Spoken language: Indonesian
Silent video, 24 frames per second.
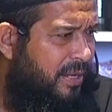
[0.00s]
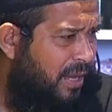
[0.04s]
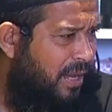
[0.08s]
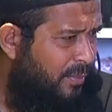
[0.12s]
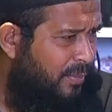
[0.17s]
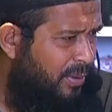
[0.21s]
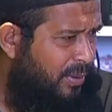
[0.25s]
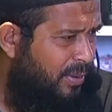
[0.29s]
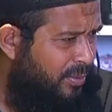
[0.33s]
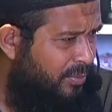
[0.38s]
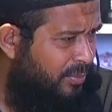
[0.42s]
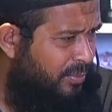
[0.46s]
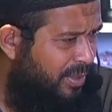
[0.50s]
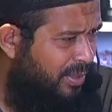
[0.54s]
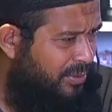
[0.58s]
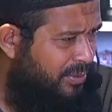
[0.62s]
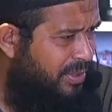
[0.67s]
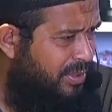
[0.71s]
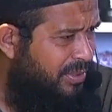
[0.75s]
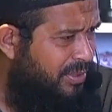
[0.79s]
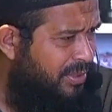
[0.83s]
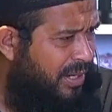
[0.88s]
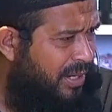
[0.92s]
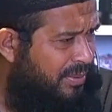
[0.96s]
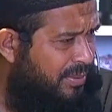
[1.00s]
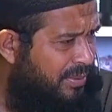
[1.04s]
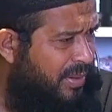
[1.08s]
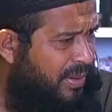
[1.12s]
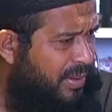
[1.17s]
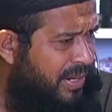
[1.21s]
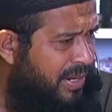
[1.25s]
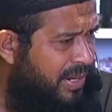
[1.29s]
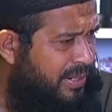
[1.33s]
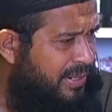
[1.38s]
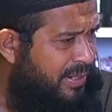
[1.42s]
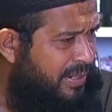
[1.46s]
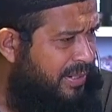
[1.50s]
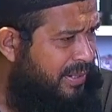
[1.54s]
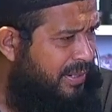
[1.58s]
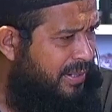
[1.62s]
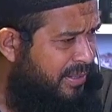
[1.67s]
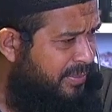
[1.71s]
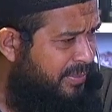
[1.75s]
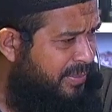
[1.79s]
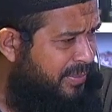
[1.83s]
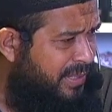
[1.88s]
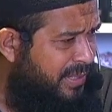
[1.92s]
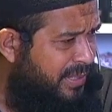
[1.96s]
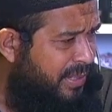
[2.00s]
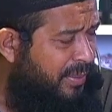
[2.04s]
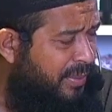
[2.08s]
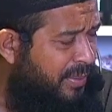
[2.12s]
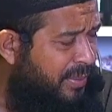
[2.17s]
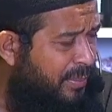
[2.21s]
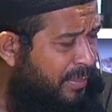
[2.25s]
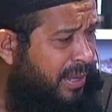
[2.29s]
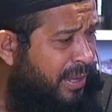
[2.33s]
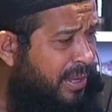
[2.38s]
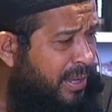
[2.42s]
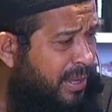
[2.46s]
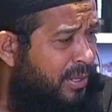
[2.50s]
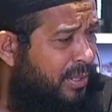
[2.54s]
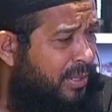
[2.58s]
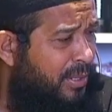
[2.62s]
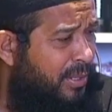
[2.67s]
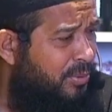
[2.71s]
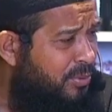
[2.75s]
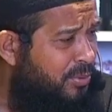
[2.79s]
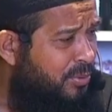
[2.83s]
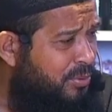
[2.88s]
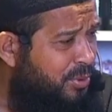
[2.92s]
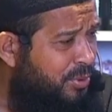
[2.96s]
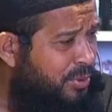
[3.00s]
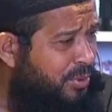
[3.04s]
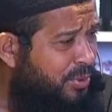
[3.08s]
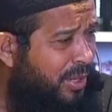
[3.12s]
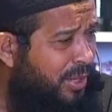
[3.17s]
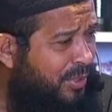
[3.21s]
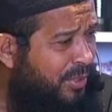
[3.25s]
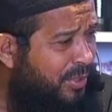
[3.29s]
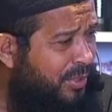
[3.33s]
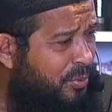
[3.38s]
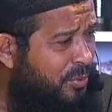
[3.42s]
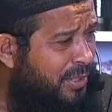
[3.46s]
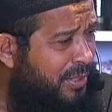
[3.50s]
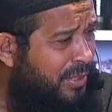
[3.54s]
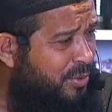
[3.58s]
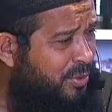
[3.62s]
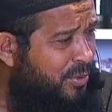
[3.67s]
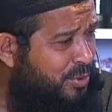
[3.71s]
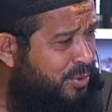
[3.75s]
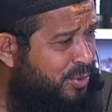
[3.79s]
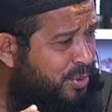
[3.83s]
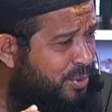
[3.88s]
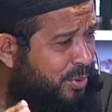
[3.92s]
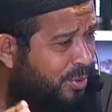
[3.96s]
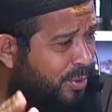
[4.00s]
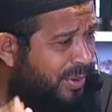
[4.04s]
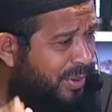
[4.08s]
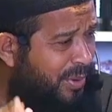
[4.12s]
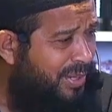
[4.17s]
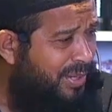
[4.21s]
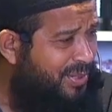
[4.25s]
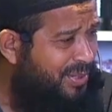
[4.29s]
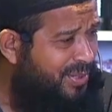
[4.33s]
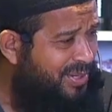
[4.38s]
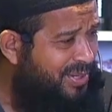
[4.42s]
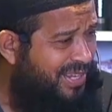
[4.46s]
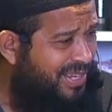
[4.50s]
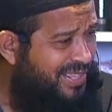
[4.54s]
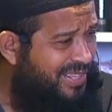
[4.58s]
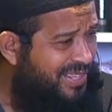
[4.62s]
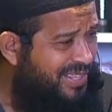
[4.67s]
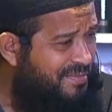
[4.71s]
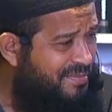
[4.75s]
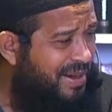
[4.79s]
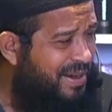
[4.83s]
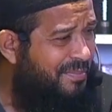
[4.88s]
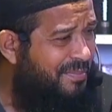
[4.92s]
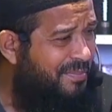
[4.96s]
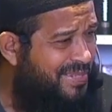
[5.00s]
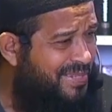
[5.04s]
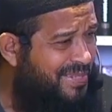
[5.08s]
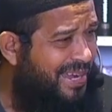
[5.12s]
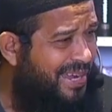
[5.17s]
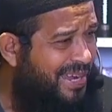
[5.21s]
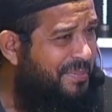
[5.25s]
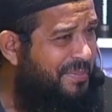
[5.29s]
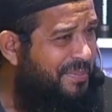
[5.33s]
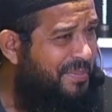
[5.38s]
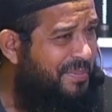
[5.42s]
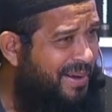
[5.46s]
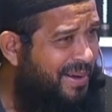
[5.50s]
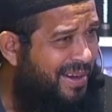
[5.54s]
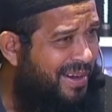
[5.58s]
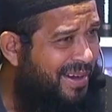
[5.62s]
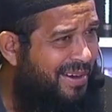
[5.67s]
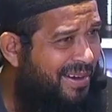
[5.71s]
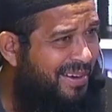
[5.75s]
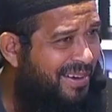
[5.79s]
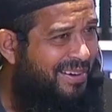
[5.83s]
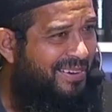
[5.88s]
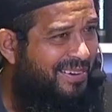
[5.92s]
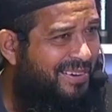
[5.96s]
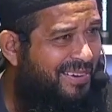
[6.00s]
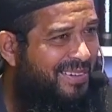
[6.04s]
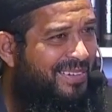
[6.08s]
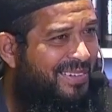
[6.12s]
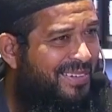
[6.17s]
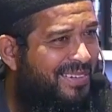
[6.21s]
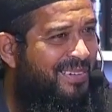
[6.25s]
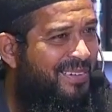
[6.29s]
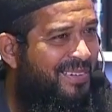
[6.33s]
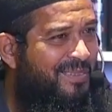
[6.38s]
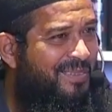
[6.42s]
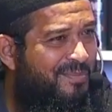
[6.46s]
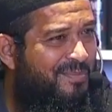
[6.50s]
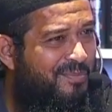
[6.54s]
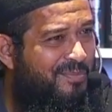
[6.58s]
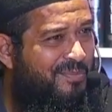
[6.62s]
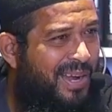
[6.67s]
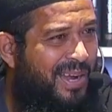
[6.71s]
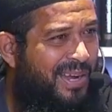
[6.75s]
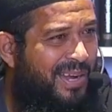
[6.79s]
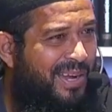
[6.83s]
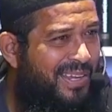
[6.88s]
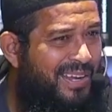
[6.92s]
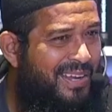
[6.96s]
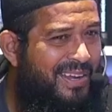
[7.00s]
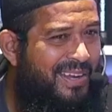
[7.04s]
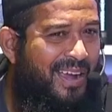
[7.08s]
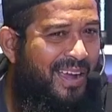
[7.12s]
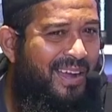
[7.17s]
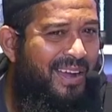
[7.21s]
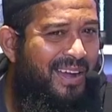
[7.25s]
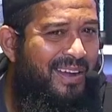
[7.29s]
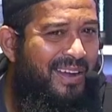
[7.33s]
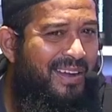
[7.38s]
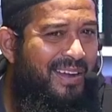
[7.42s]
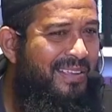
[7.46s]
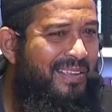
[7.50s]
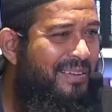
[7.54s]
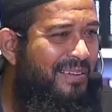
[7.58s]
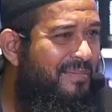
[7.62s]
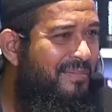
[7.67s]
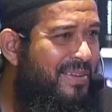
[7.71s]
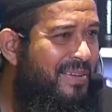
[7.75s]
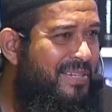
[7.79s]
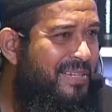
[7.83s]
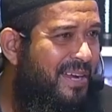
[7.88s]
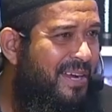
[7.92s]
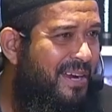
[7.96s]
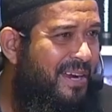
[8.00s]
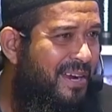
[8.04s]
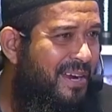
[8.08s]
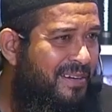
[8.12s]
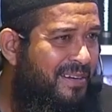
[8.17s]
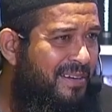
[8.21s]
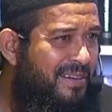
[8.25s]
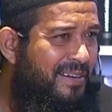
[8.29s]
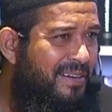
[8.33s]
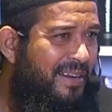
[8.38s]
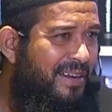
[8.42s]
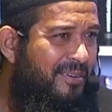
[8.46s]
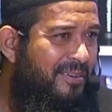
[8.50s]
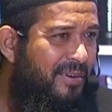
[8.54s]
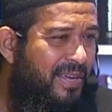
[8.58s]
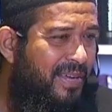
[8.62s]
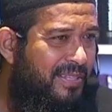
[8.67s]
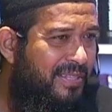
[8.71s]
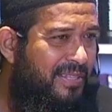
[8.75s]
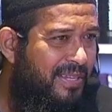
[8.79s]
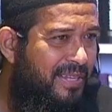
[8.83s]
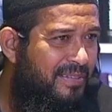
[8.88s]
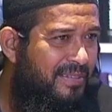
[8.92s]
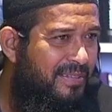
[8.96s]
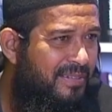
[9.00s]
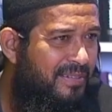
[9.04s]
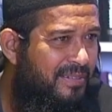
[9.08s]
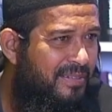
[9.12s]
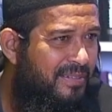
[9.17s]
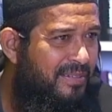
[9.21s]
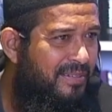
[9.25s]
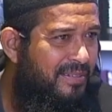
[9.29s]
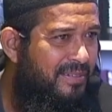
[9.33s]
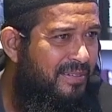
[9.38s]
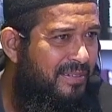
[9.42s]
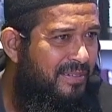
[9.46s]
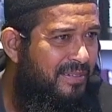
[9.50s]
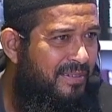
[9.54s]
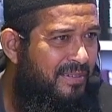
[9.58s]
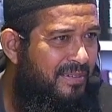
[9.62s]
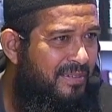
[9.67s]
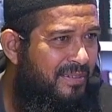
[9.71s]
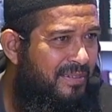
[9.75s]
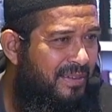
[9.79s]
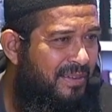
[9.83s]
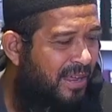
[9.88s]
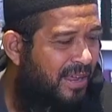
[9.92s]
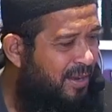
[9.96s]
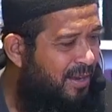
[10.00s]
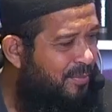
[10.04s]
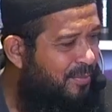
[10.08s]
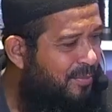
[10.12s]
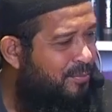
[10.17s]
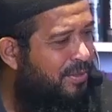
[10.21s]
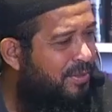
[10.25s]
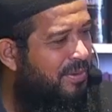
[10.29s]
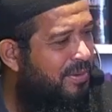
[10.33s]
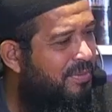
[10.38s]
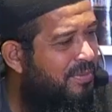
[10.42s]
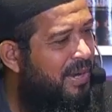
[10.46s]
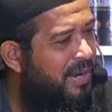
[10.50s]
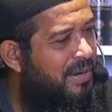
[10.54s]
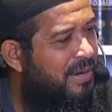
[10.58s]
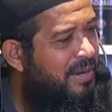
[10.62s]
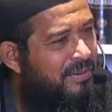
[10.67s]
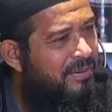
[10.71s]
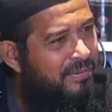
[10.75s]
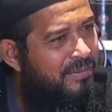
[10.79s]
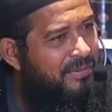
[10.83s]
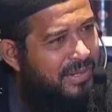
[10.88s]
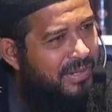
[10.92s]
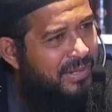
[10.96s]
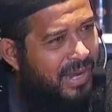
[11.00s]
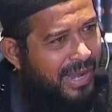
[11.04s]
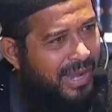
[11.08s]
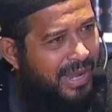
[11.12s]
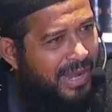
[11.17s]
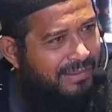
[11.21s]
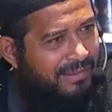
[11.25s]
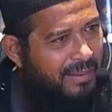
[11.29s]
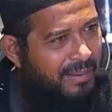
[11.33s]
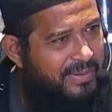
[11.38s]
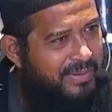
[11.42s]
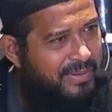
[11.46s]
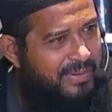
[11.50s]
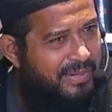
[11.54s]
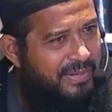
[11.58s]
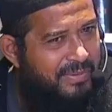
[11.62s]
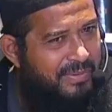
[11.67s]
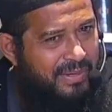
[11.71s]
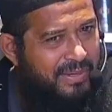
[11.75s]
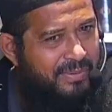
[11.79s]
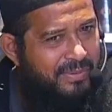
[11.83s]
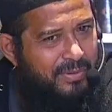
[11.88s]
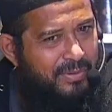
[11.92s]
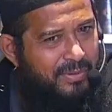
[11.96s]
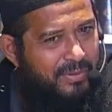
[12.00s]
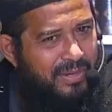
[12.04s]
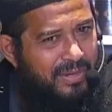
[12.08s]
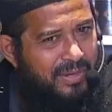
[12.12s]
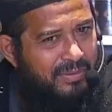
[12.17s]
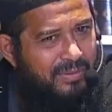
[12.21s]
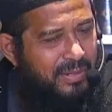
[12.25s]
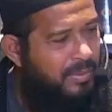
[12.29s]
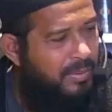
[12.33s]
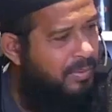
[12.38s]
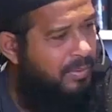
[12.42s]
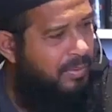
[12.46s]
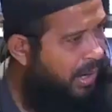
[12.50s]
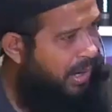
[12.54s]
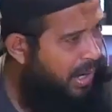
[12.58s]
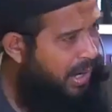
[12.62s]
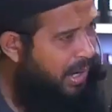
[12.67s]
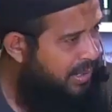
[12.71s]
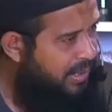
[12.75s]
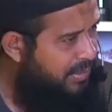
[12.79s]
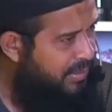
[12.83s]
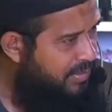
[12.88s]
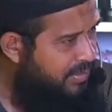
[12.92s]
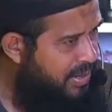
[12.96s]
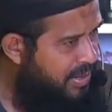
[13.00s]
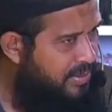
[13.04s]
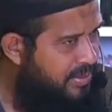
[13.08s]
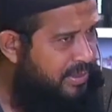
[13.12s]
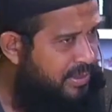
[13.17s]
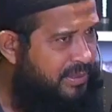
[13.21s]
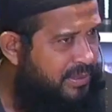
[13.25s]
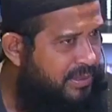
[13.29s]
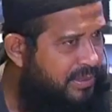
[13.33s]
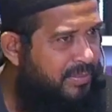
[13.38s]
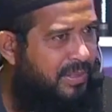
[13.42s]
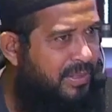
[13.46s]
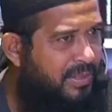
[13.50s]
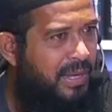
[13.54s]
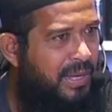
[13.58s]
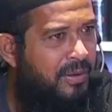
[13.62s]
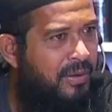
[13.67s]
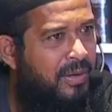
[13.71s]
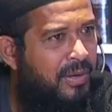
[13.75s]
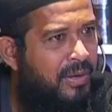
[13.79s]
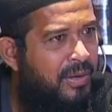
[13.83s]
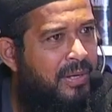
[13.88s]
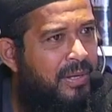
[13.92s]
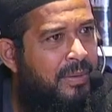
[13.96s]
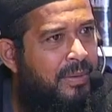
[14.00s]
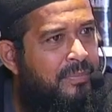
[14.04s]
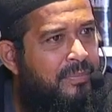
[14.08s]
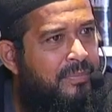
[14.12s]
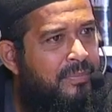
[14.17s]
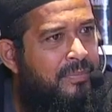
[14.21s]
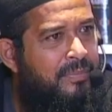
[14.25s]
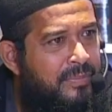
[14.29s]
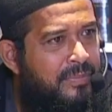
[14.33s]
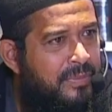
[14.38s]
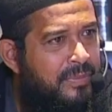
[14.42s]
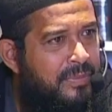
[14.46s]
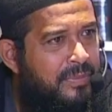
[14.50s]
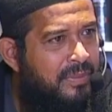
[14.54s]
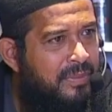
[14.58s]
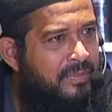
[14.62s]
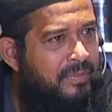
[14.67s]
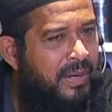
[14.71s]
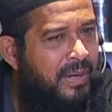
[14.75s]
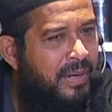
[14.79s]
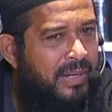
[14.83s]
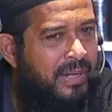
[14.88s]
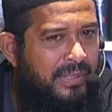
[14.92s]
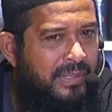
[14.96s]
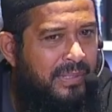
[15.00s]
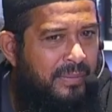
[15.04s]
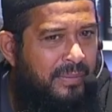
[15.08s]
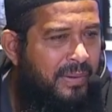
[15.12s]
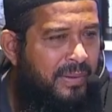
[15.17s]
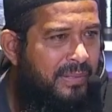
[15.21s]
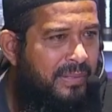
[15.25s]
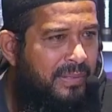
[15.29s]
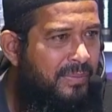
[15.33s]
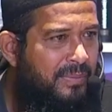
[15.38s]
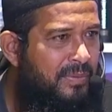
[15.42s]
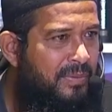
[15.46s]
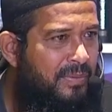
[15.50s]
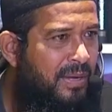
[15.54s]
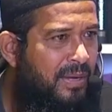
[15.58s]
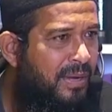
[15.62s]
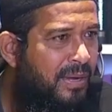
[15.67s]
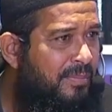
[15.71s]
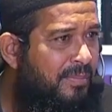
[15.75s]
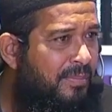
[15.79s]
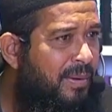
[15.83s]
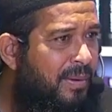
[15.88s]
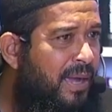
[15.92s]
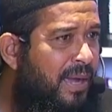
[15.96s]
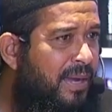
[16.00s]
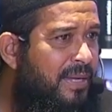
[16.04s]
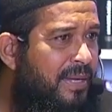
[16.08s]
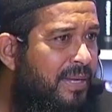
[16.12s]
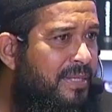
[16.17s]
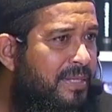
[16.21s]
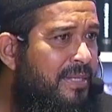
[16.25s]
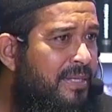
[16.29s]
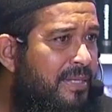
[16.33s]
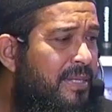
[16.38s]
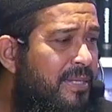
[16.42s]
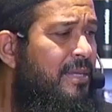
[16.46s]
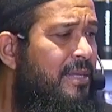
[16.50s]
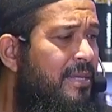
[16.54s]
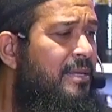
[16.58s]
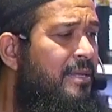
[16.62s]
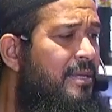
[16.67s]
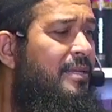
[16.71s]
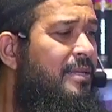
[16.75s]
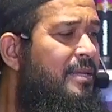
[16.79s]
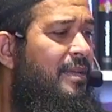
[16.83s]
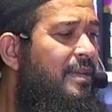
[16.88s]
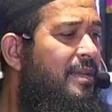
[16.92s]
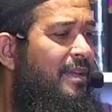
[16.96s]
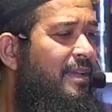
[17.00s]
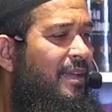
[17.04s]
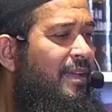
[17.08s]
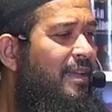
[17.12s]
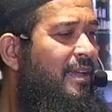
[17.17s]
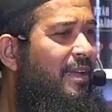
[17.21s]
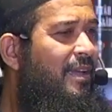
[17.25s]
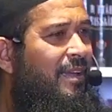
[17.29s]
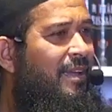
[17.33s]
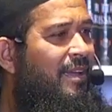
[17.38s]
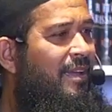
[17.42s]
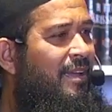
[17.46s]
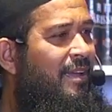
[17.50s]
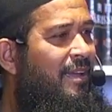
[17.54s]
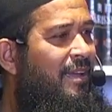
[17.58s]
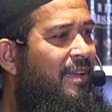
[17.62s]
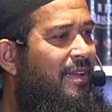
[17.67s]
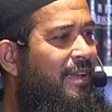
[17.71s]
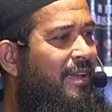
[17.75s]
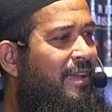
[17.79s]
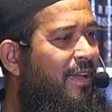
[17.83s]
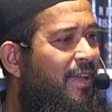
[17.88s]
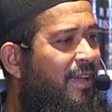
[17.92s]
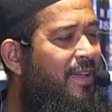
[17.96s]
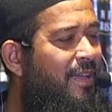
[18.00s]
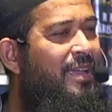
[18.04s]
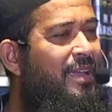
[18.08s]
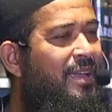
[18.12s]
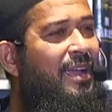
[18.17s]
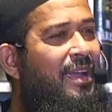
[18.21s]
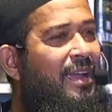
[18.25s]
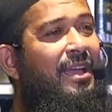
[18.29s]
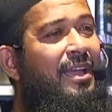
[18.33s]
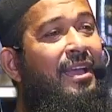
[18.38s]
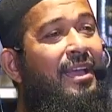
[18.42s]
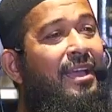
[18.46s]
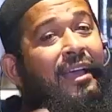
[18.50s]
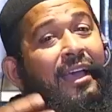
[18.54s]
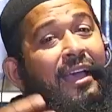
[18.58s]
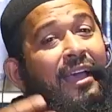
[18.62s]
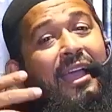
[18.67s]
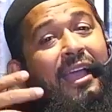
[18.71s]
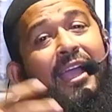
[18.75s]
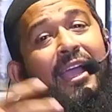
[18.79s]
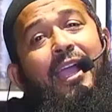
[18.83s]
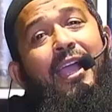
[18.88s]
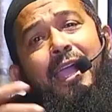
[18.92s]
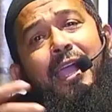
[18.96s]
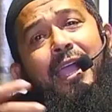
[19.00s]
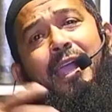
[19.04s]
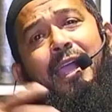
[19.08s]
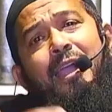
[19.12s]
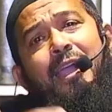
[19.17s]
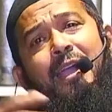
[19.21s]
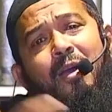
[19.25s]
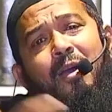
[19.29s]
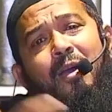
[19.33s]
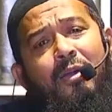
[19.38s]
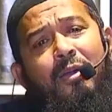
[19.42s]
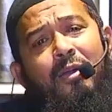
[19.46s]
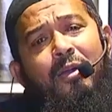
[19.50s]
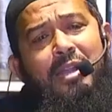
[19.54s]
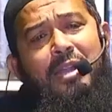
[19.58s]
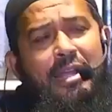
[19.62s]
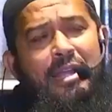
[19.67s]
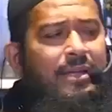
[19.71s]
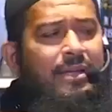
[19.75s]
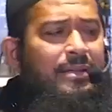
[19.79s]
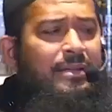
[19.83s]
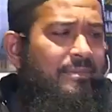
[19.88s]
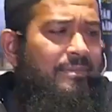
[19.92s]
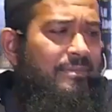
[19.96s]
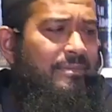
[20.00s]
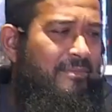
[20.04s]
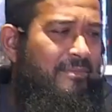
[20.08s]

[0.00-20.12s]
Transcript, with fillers: Awal Ramadan nggak ngebagi. Yang diminta malah nuntut orang tua di ujung Ramadan nanti. Mak, masak apa, Mak? Membagi kagak nanya masakan. Kan kelewatan. Alhamdulillah mak, udah hatam sini mak di bulan lima kali mak, temannya awal gelap. Lu mah hatam hatam juga nggak bagi sih. Iya, iya, ego dia.